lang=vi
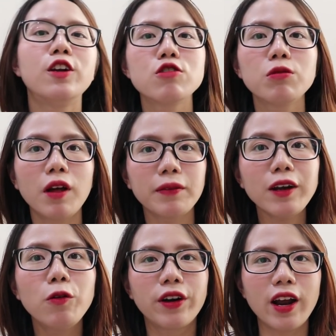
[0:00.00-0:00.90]
nội dung tóm tắt
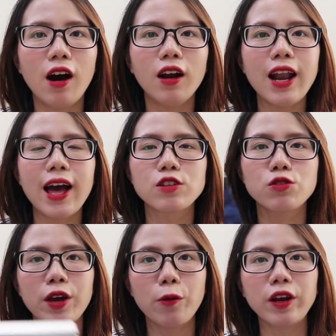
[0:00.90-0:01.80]
của nó là
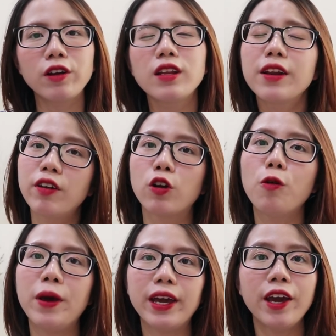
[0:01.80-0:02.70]
xoay quanh nhân vật
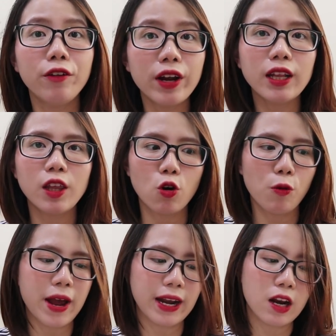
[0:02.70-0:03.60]
cô bé Carrie. Thì cô
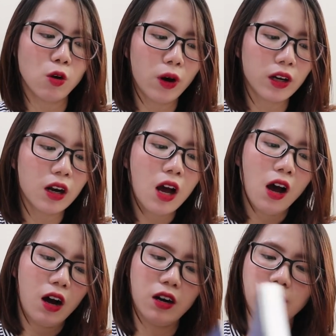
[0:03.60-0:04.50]
bé này luôn
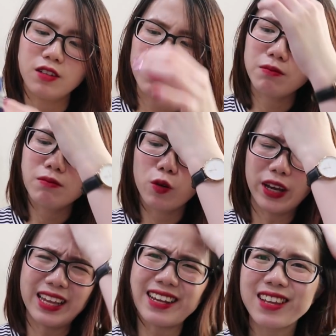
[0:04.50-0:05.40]
ở trong một
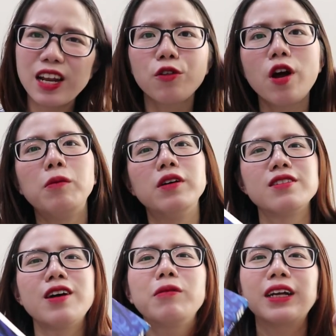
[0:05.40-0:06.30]
cái nhà xe lưu động ở
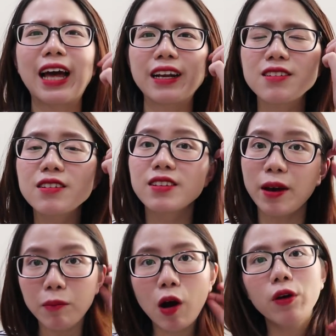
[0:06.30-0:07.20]
trong cái tán rừng
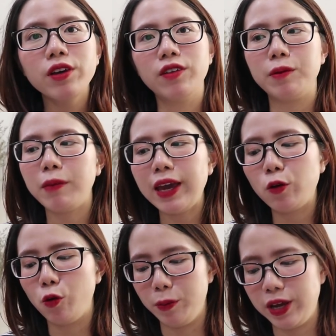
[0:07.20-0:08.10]
trăm mẫu ấy với mẹ
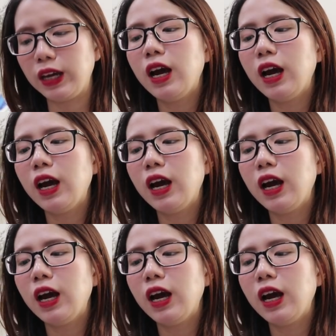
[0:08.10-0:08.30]
của mình.